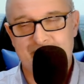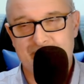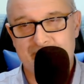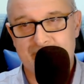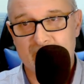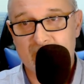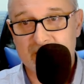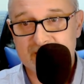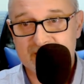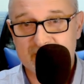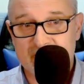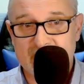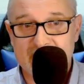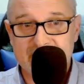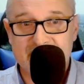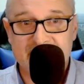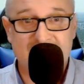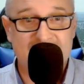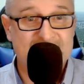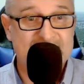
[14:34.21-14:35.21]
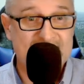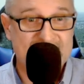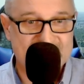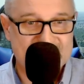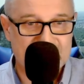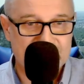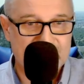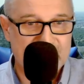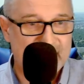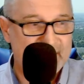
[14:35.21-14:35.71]
No i słuchajcie, ta
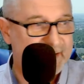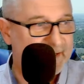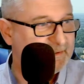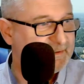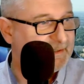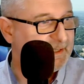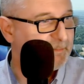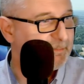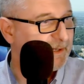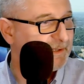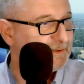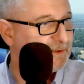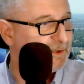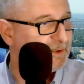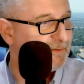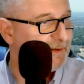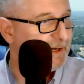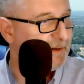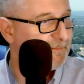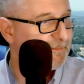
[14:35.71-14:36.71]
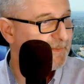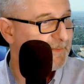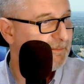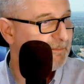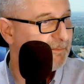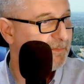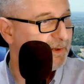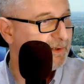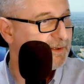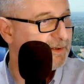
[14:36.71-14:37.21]
sama agencja prasowa,
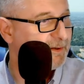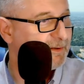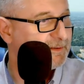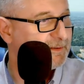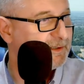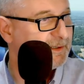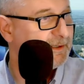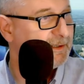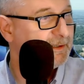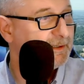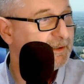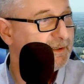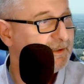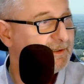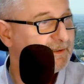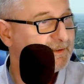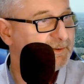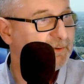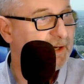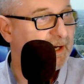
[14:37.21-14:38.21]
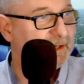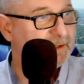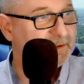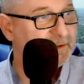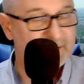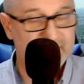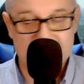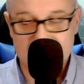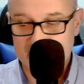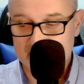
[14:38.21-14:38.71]
moi drodzy, i
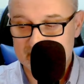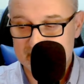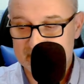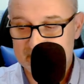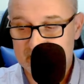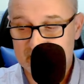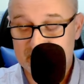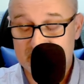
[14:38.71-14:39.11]
słuchajcie, w czym